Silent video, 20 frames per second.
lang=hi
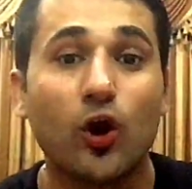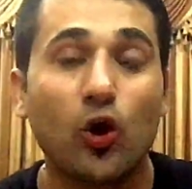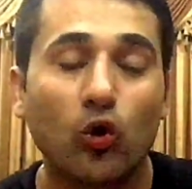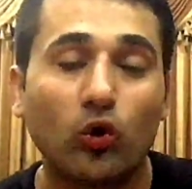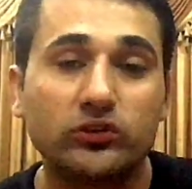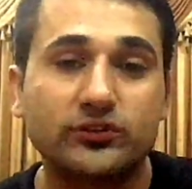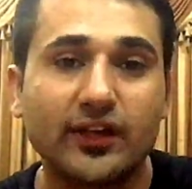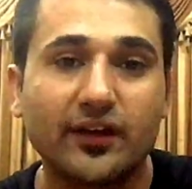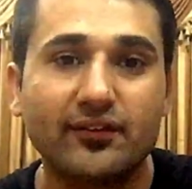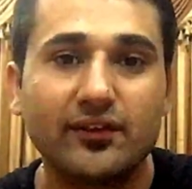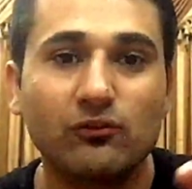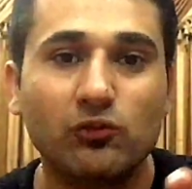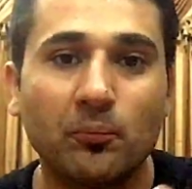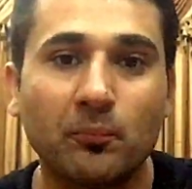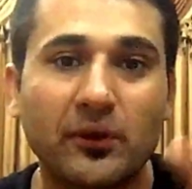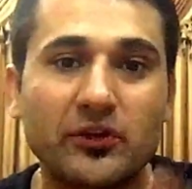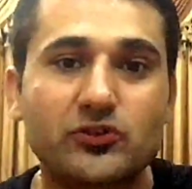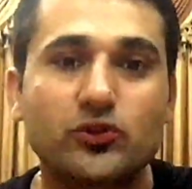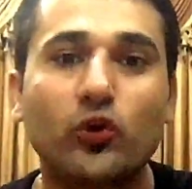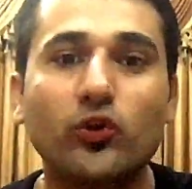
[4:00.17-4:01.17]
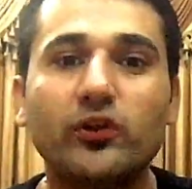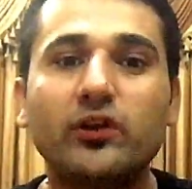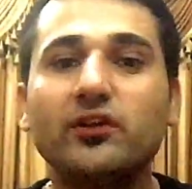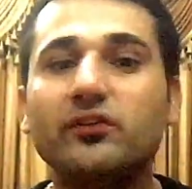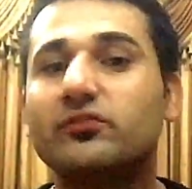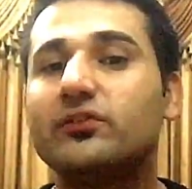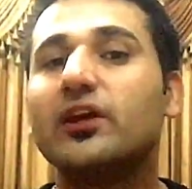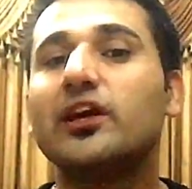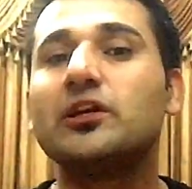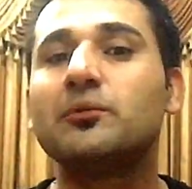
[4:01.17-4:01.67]
और जैसे वो मेच्योरिटी
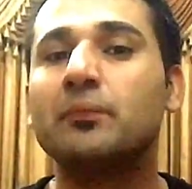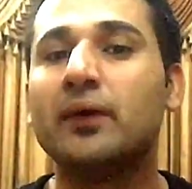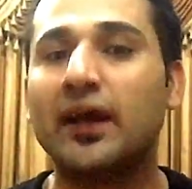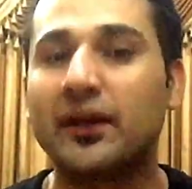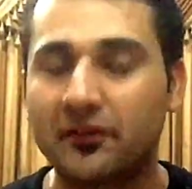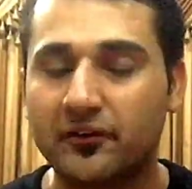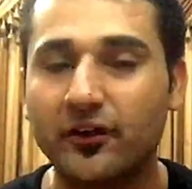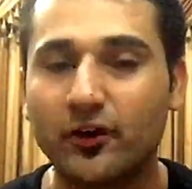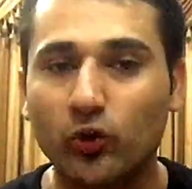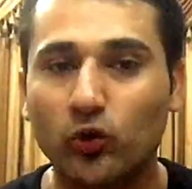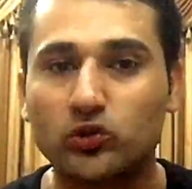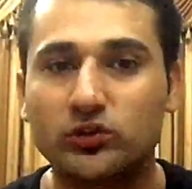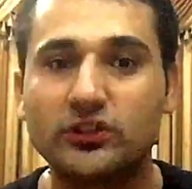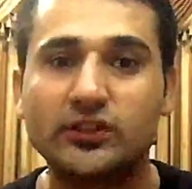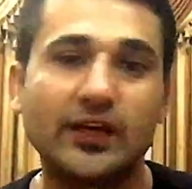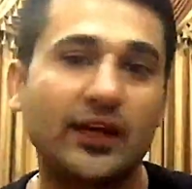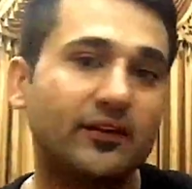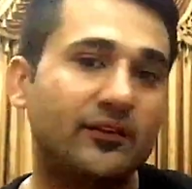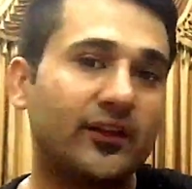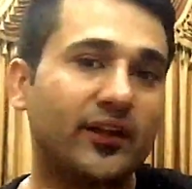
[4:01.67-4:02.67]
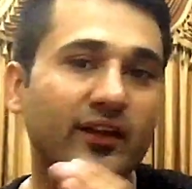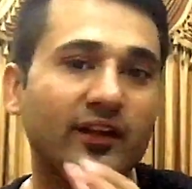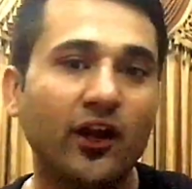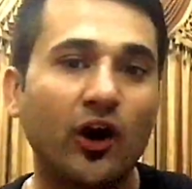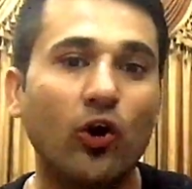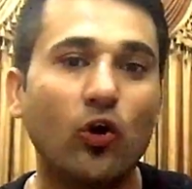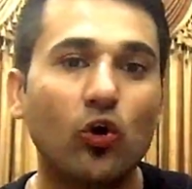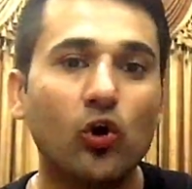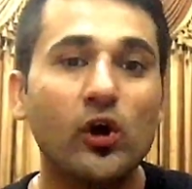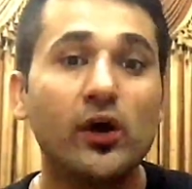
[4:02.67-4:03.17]
स्टेज में एंटर होती हैं दे नो
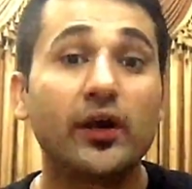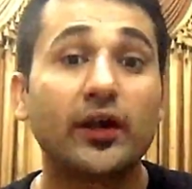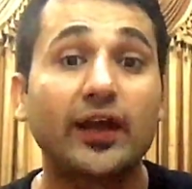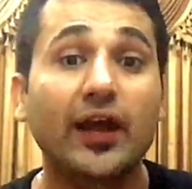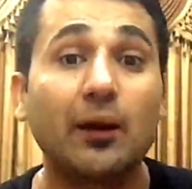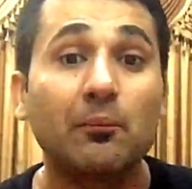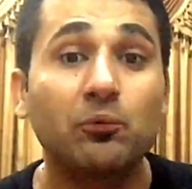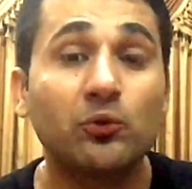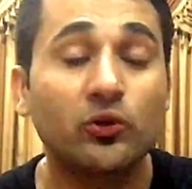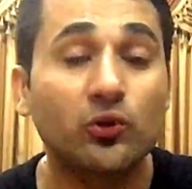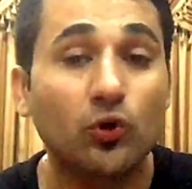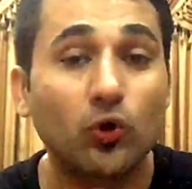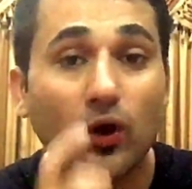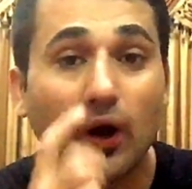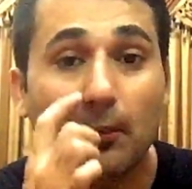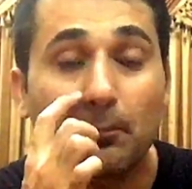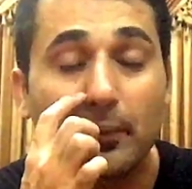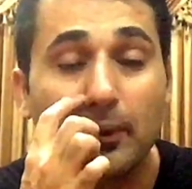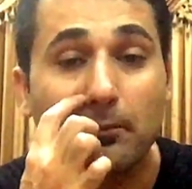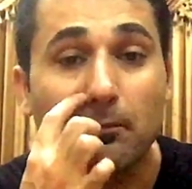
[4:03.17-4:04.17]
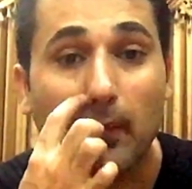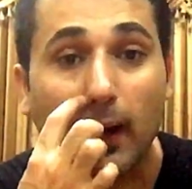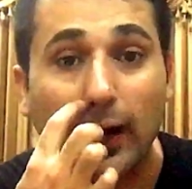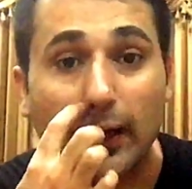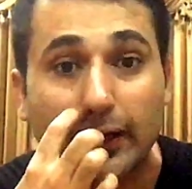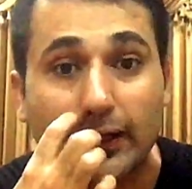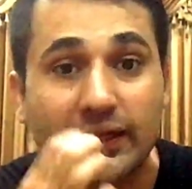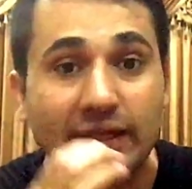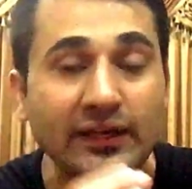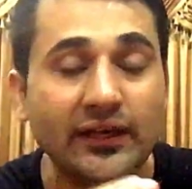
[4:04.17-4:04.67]
कि अब उनको अपनी
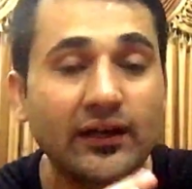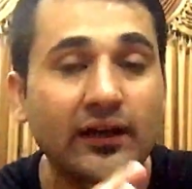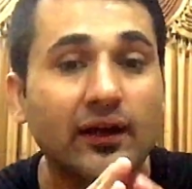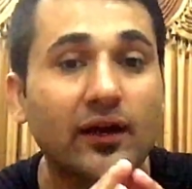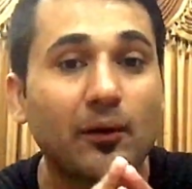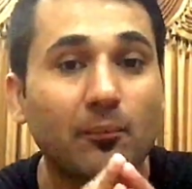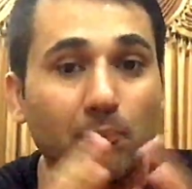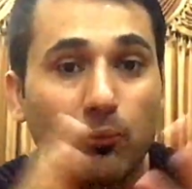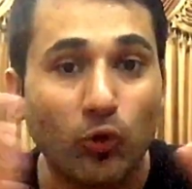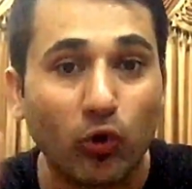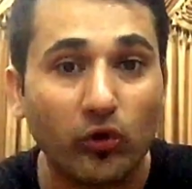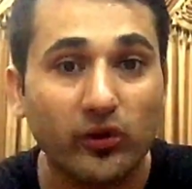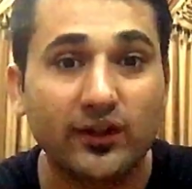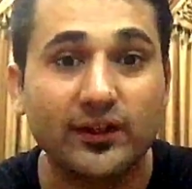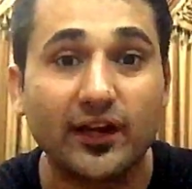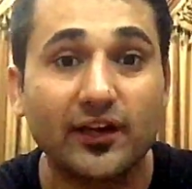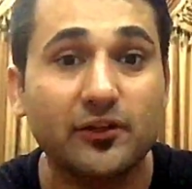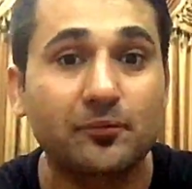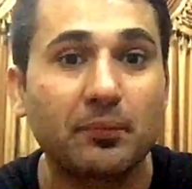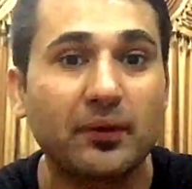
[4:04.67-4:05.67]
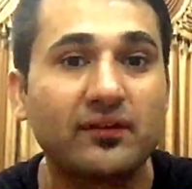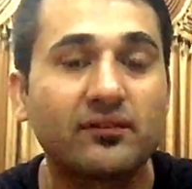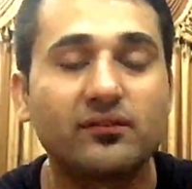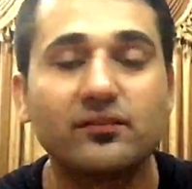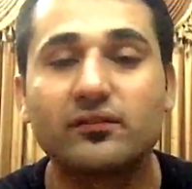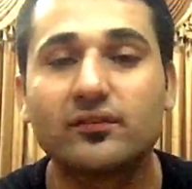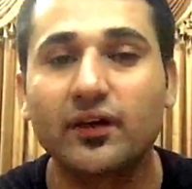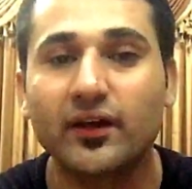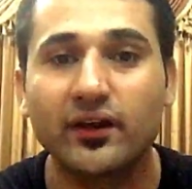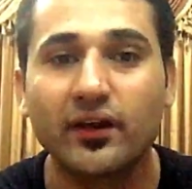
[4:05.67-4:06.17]
मार्केटिंग बहुत ज्यादा एक्सपेंसिस
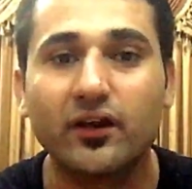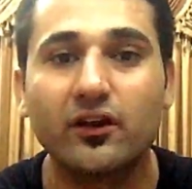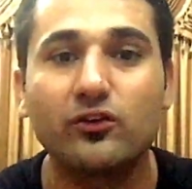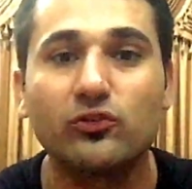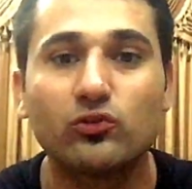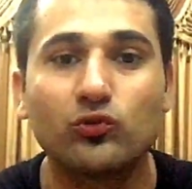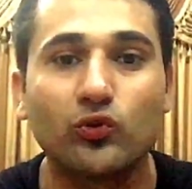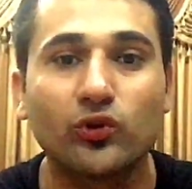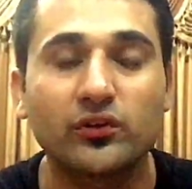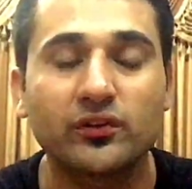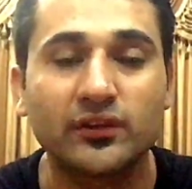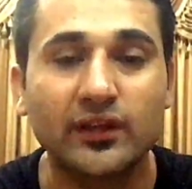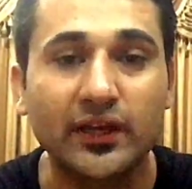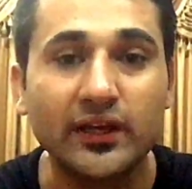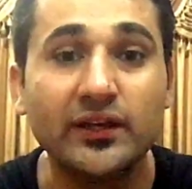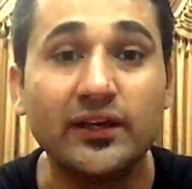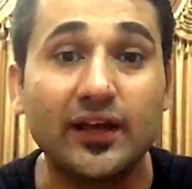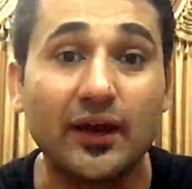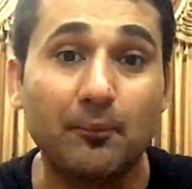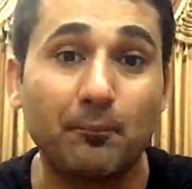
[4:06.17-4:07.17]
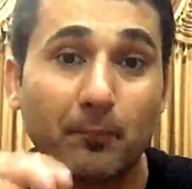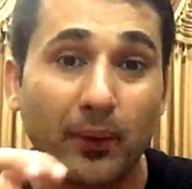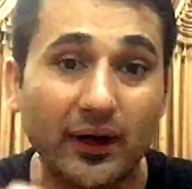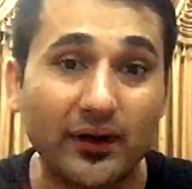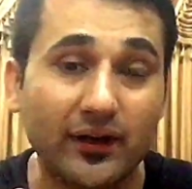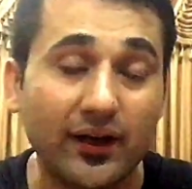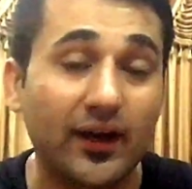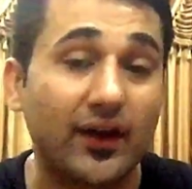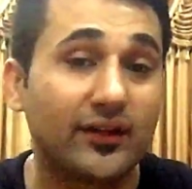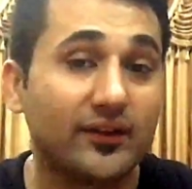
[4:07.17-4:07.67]
करने की जरूरत नहीं है
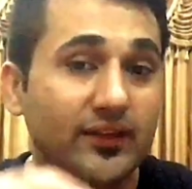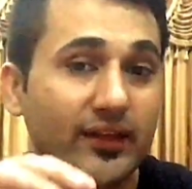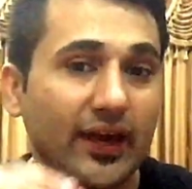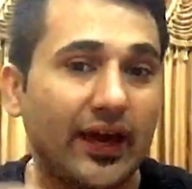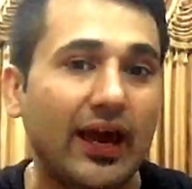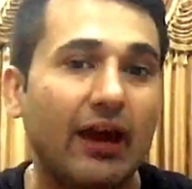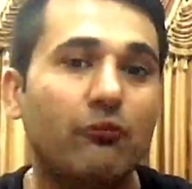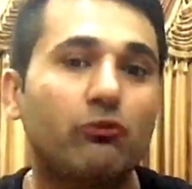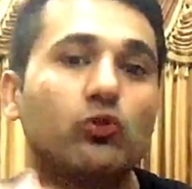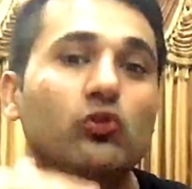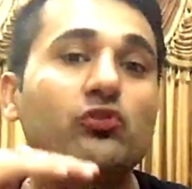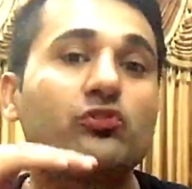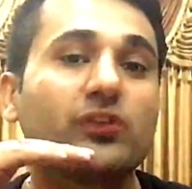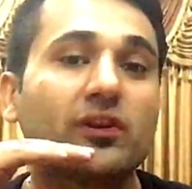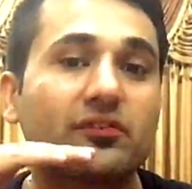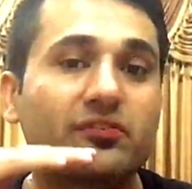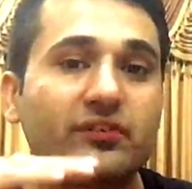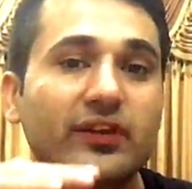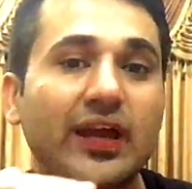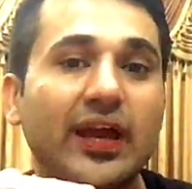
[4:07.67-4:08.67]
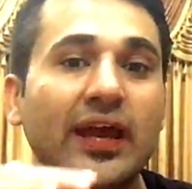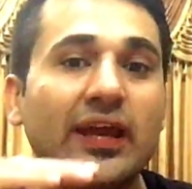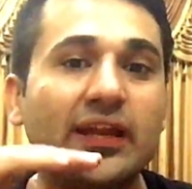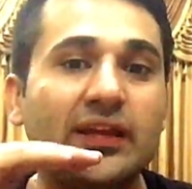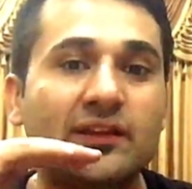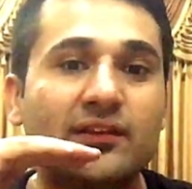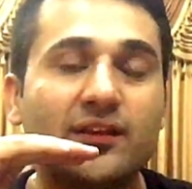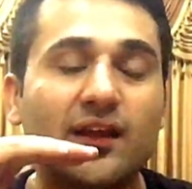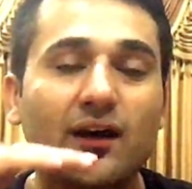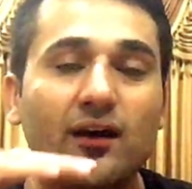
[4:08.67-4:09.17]
बट दे हैव टू सस्टेन इन
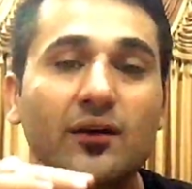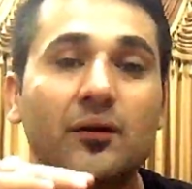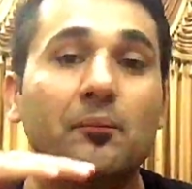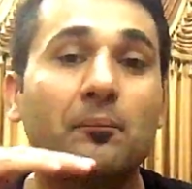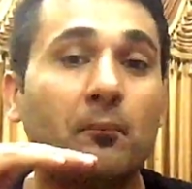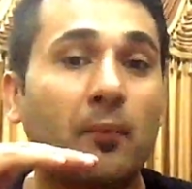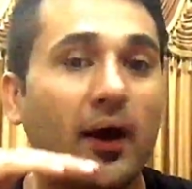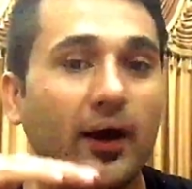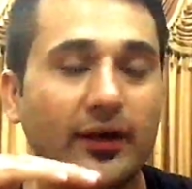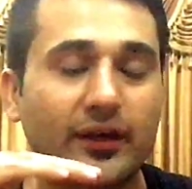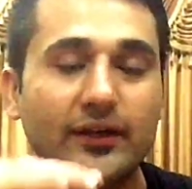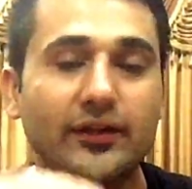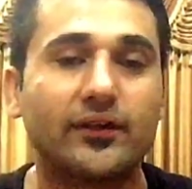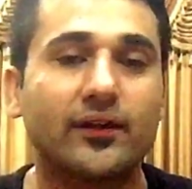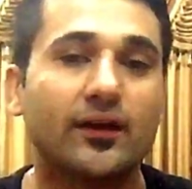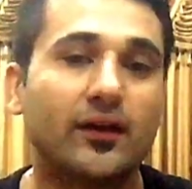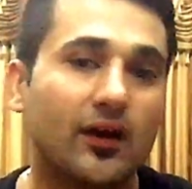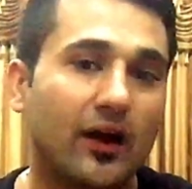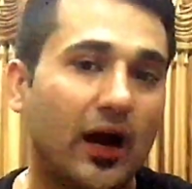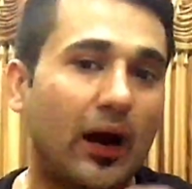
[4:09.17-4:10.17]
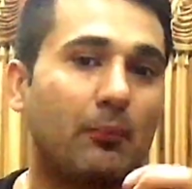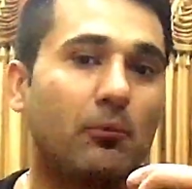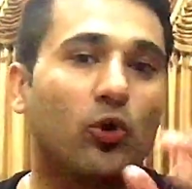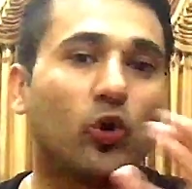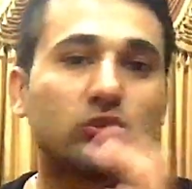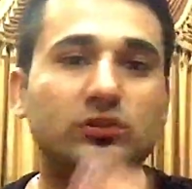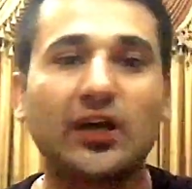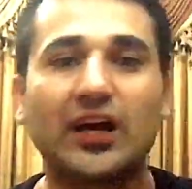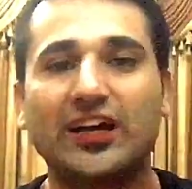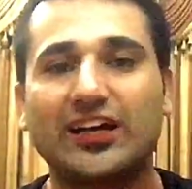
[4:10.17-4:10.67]
द मार्केट अब
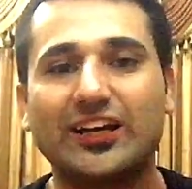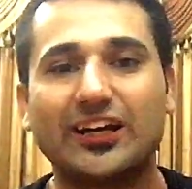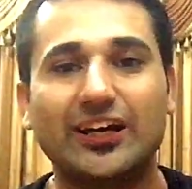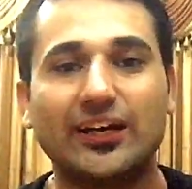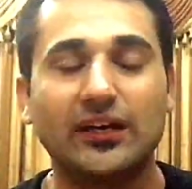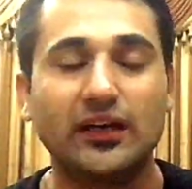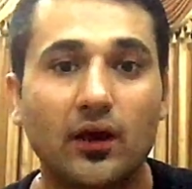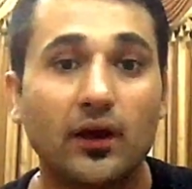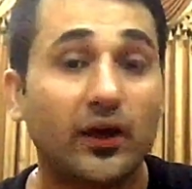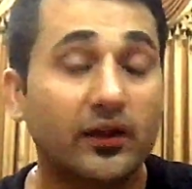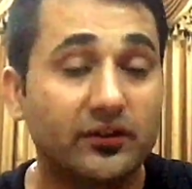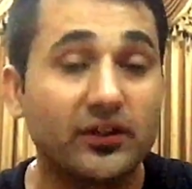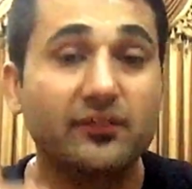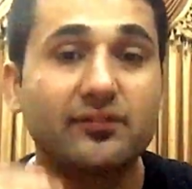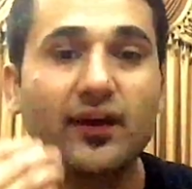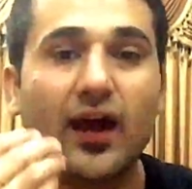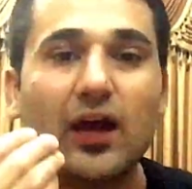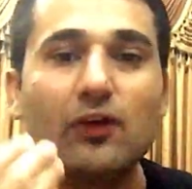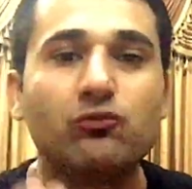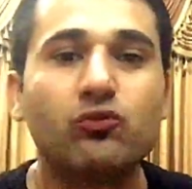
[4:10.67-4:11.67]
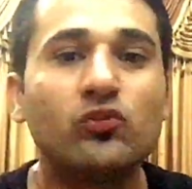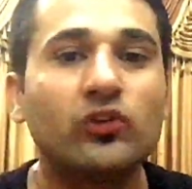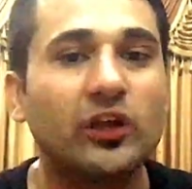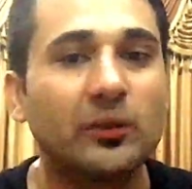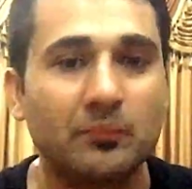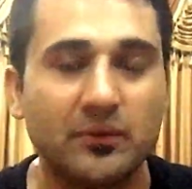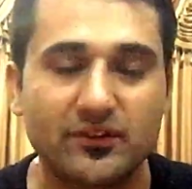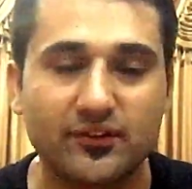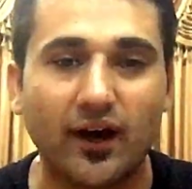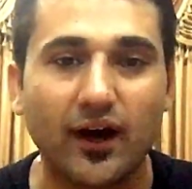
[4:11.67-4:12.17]
होता क्या है जैसे आईफोन की
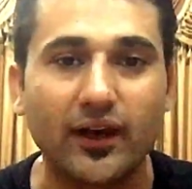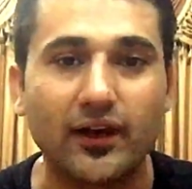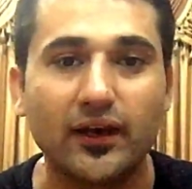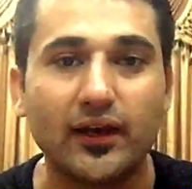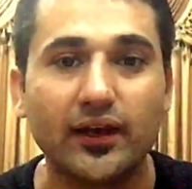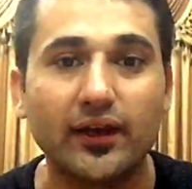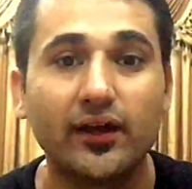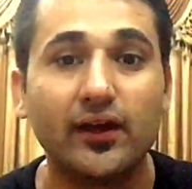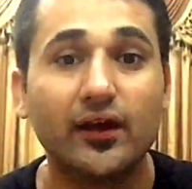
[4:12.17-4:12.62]
मिसाल लें